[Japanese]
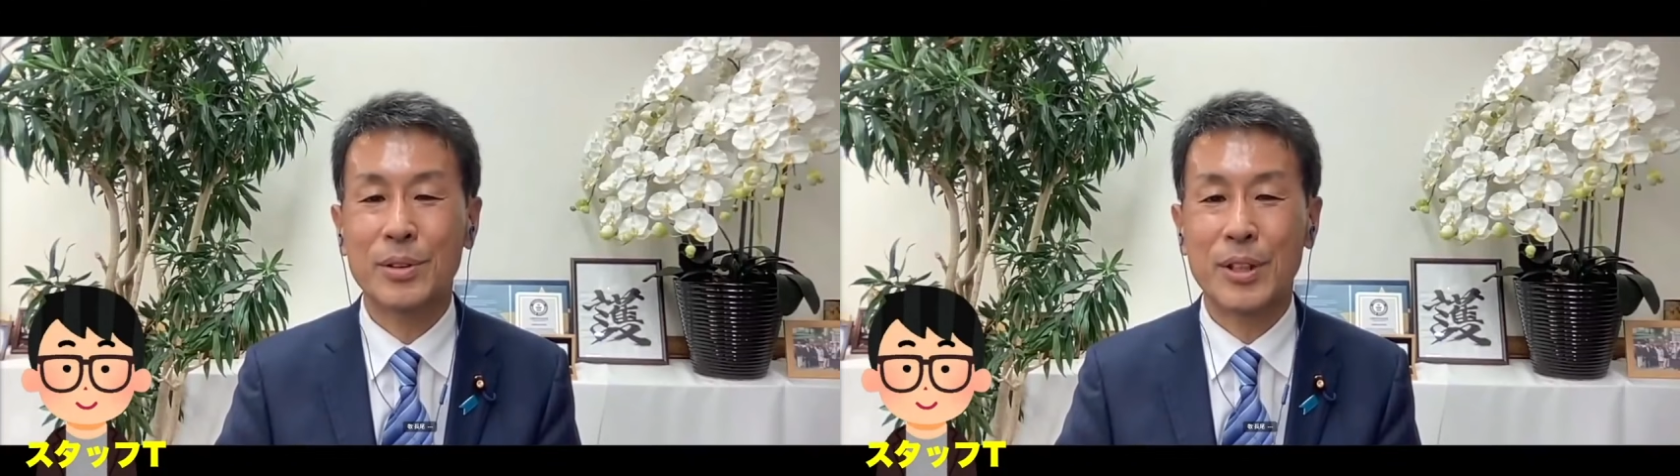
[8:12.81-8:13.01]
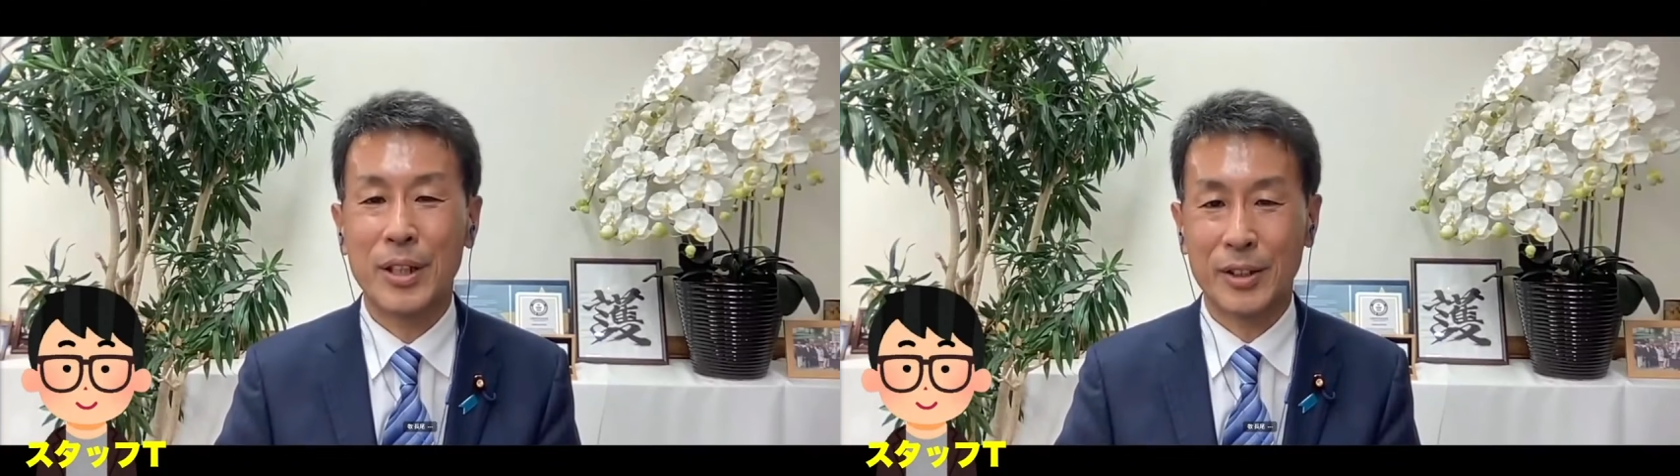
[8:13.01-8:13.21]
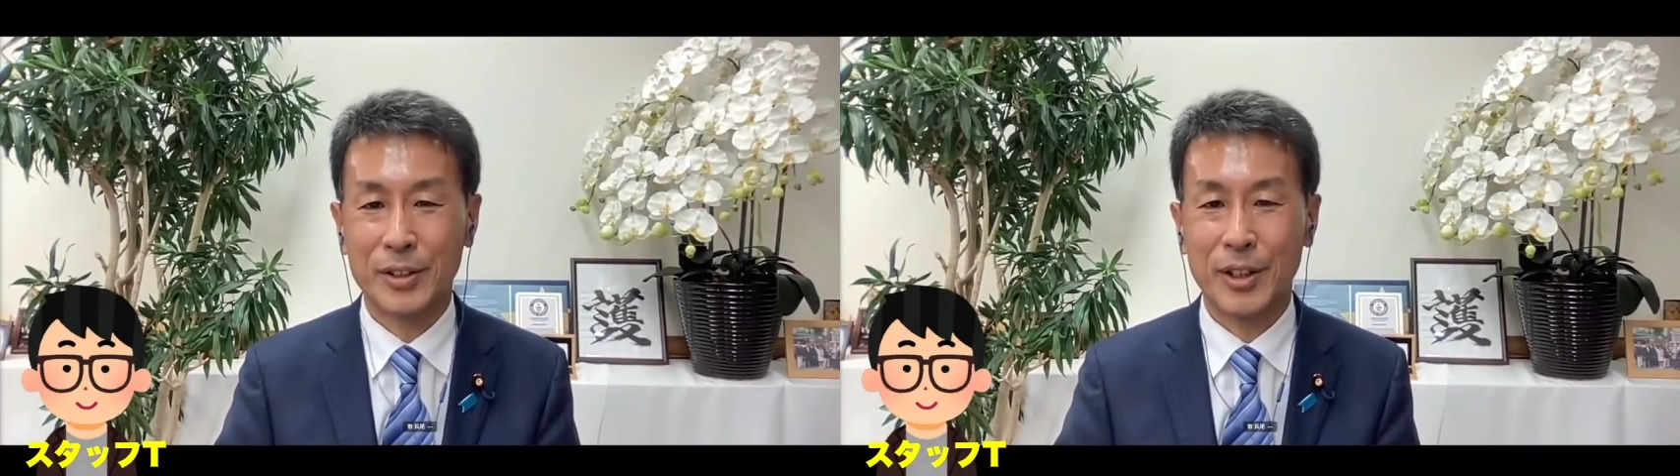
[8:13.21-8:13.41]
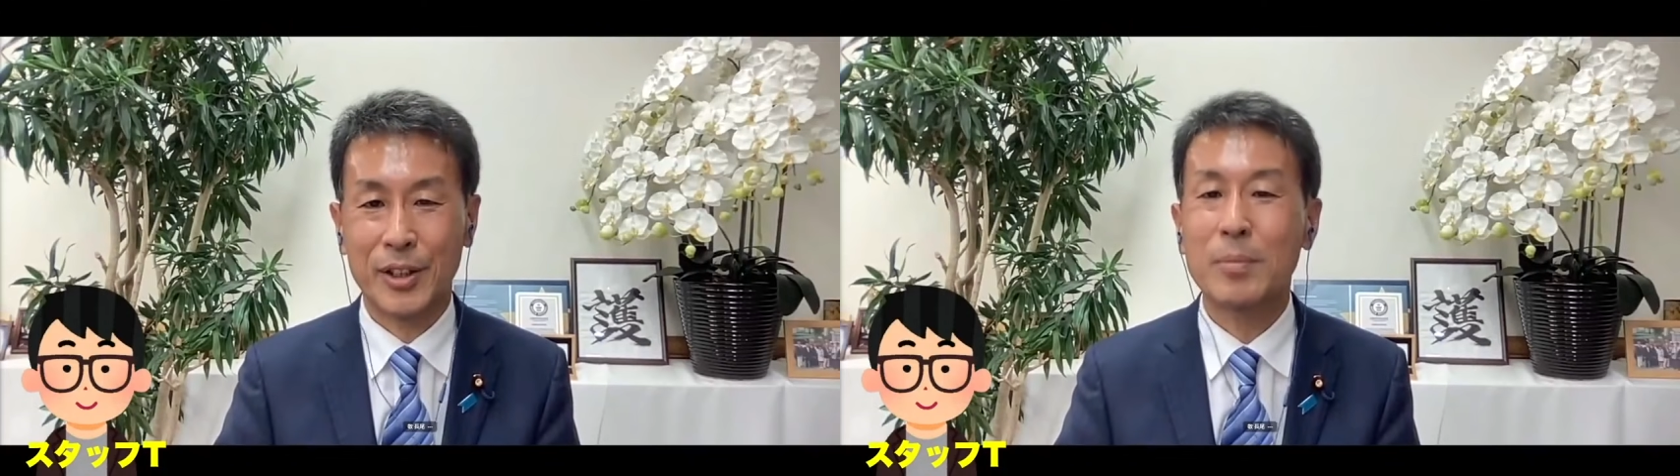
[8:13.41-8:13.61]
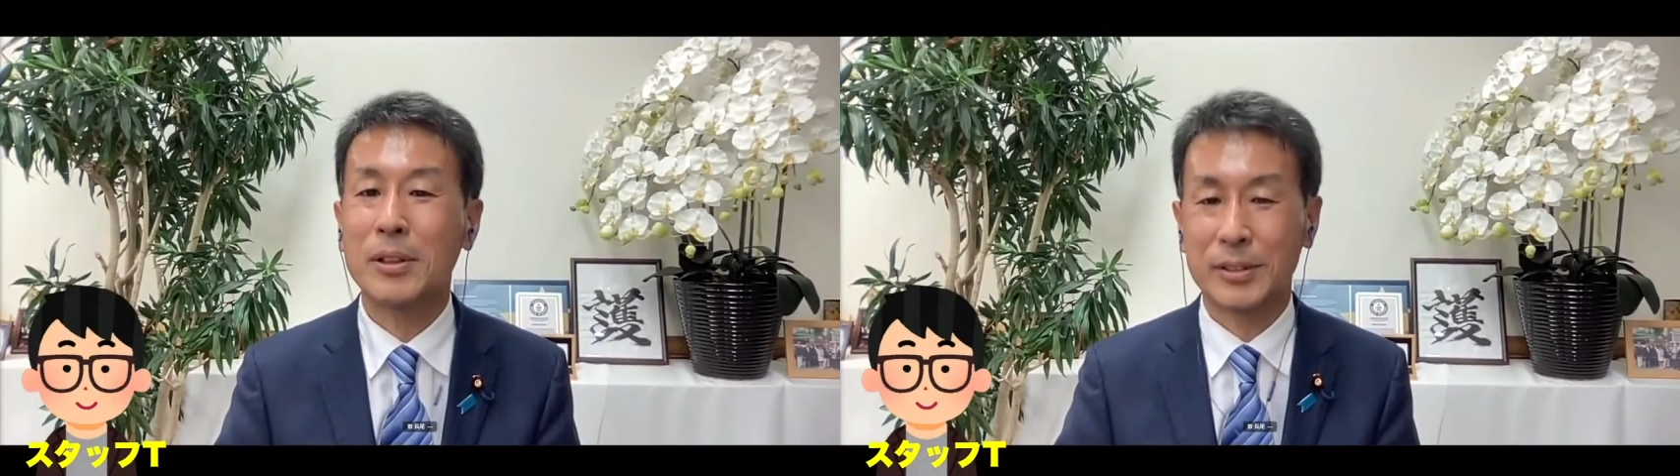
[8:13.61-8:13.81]
気がして
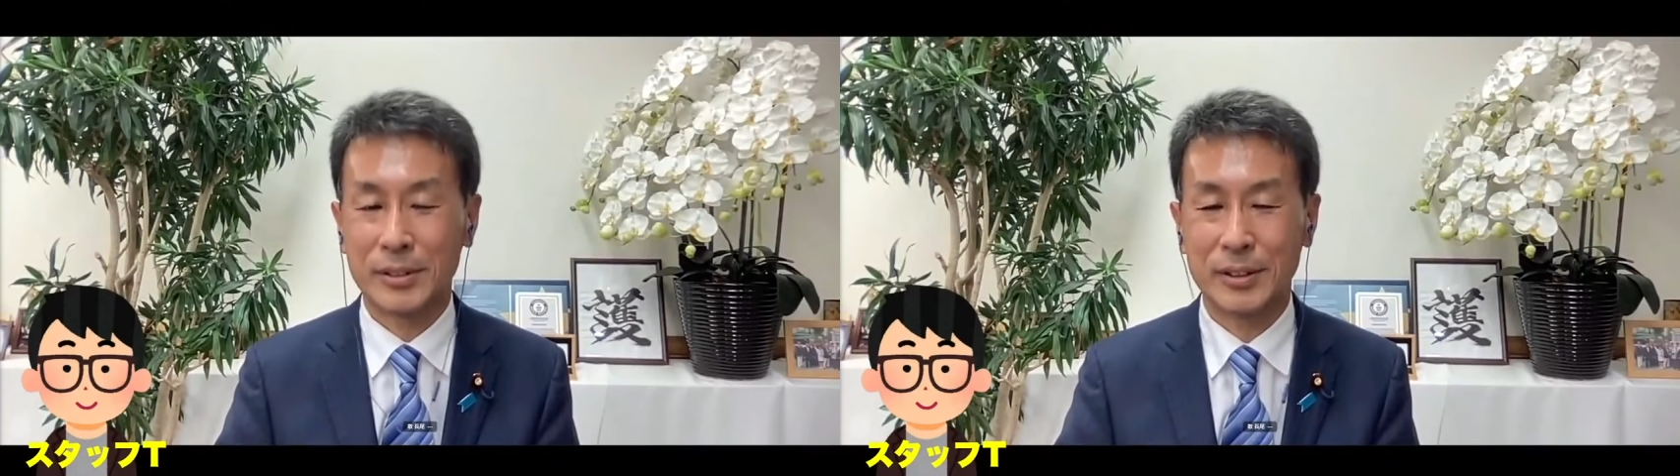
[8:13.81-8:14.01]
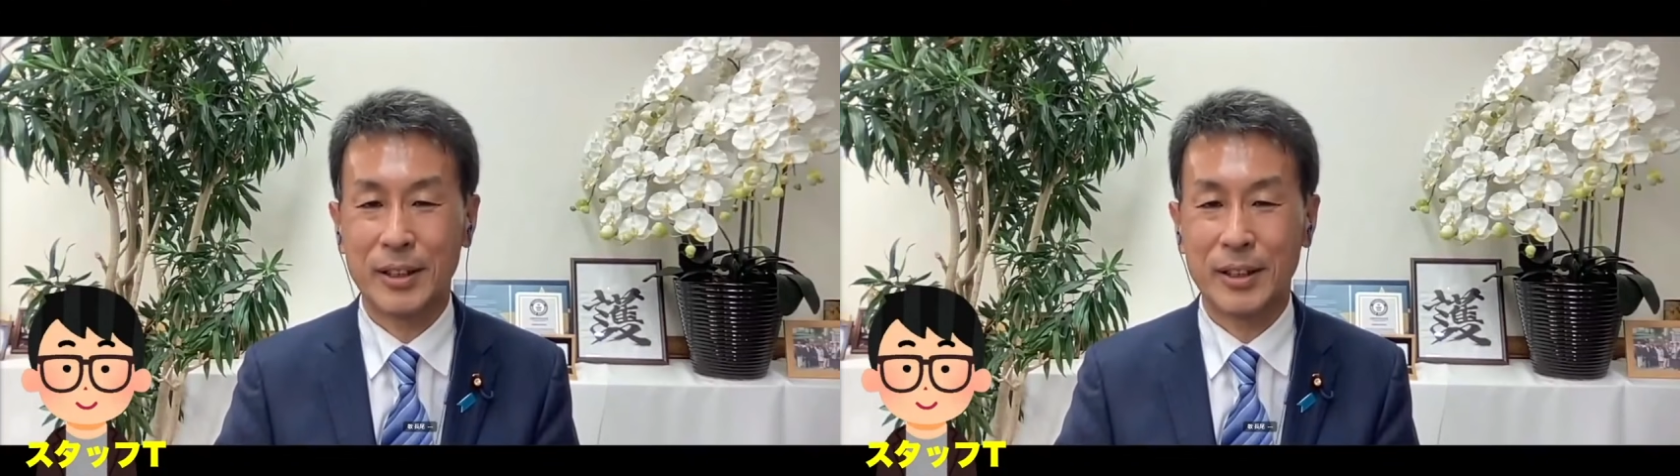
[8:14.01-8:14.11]
います。